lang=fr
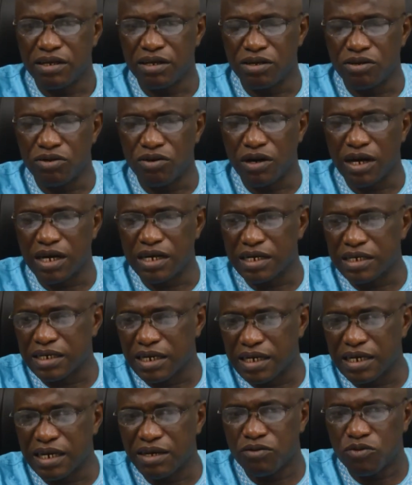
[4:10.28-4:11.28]
donc en
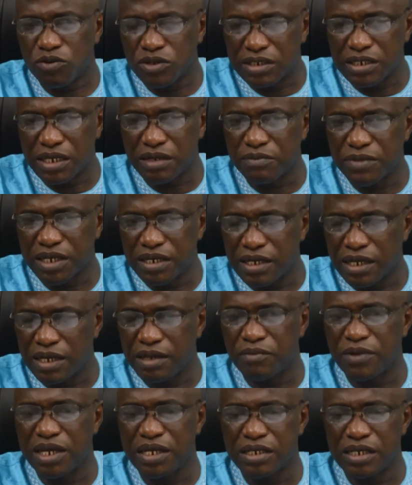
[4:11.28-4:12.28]
attendant qu'on termine,
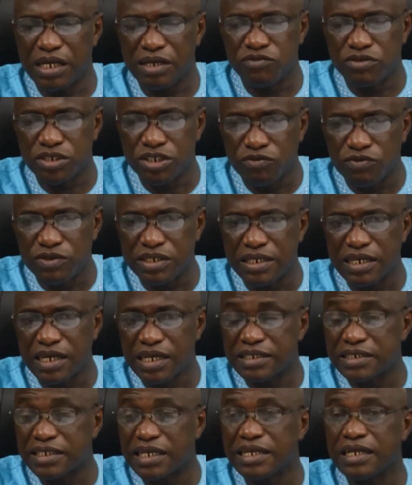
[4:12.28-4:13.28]
mais je vous
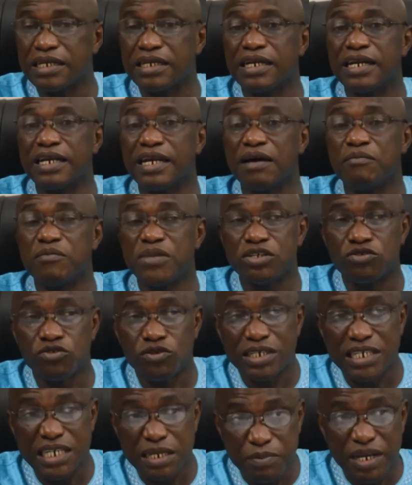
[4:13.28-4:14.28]
dirais, c'est la
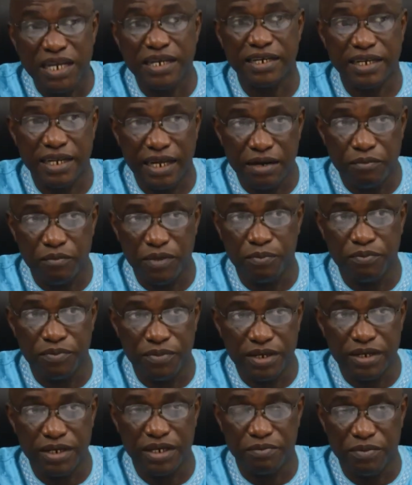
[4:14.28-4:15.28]
maison d'Imenter même.
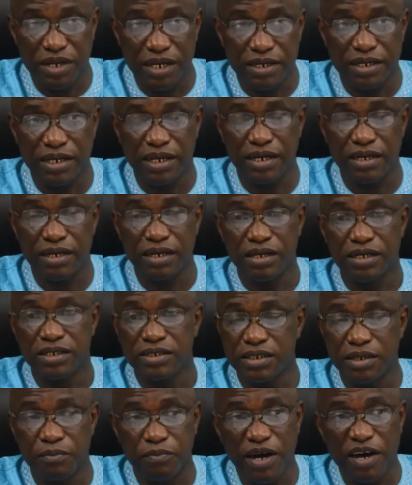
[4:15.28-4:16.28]
Dimentaire,
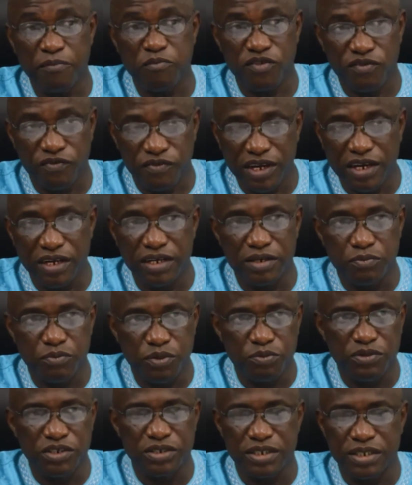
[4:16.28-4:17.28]
ce n'est pas pour faire leur
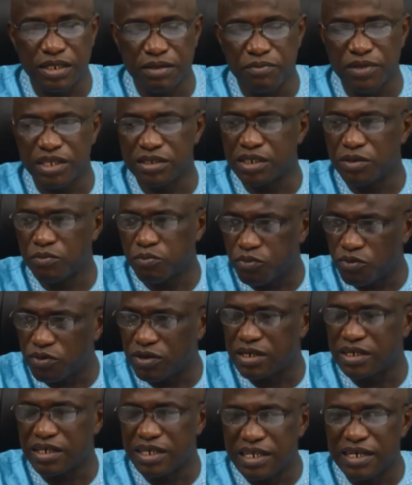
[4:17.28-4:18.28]
publicité, mais c'est pour
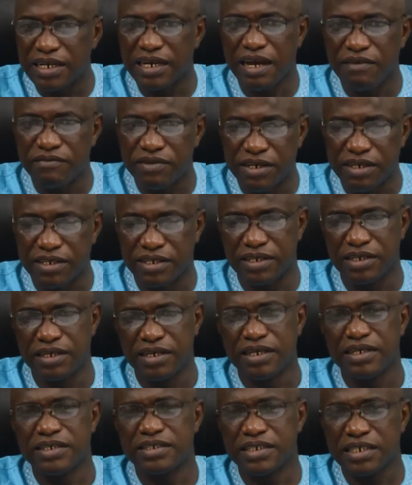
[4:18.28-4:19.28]
dire la vérité.
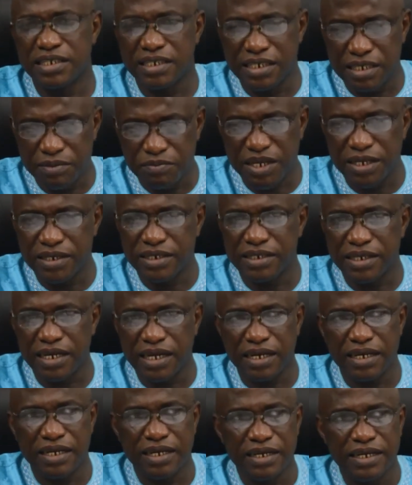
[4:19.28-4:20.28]
C'est
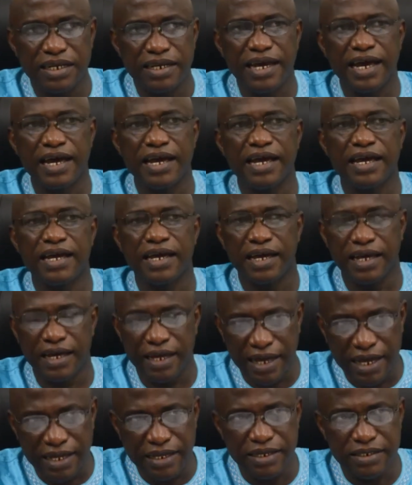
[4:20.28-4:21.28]
dimentaire qui a
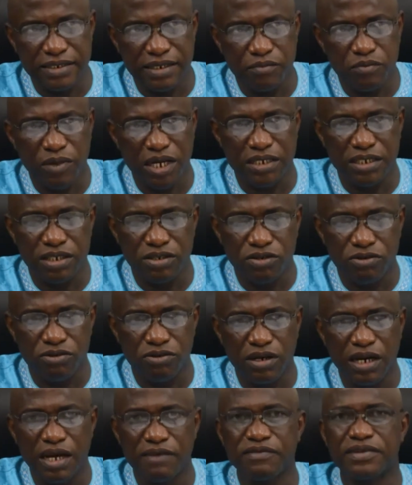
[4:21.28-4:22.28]
gagné ce marché
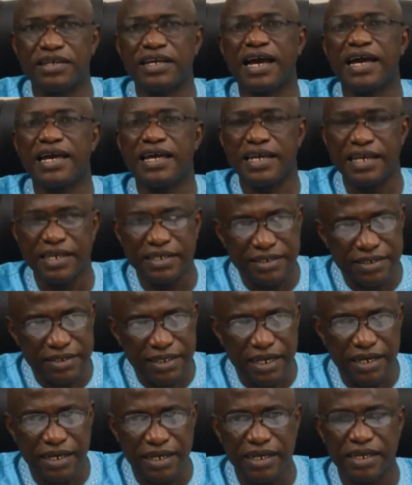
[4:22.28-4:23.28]
d'autoclave, qui a
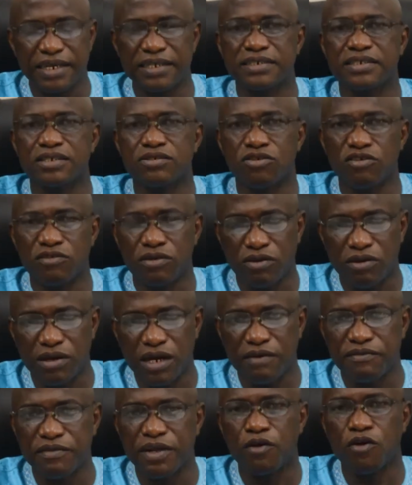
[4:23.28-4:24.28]
installé et cet
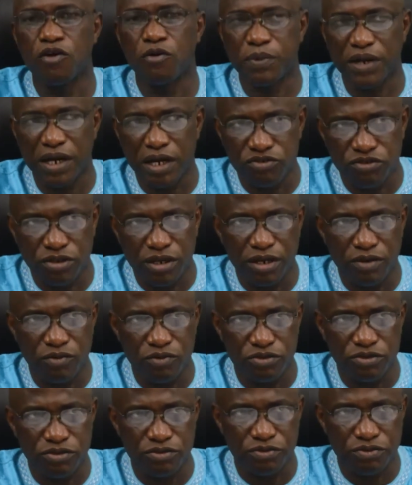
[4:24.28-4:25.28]
autoclave est opérationnel
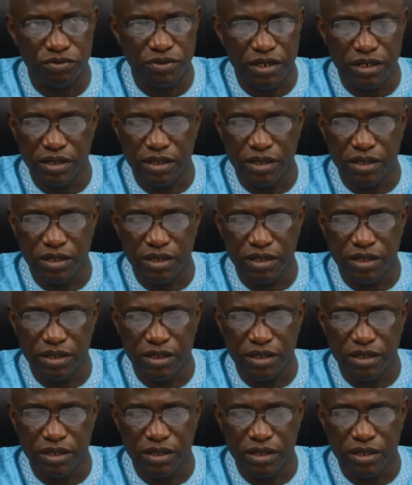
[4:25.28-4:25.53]
aujourd'hui.